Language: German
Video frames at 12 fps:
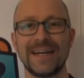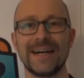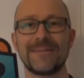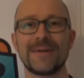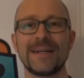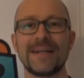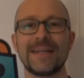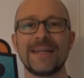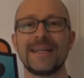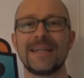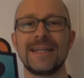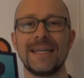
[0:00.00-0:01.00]
aber
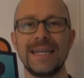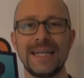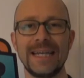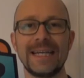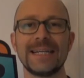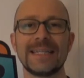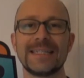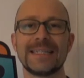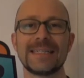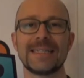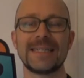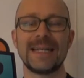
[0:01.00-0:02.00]

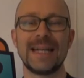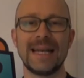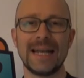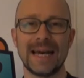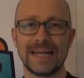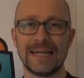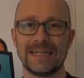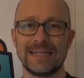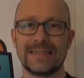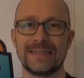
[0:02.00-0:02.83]
elendslang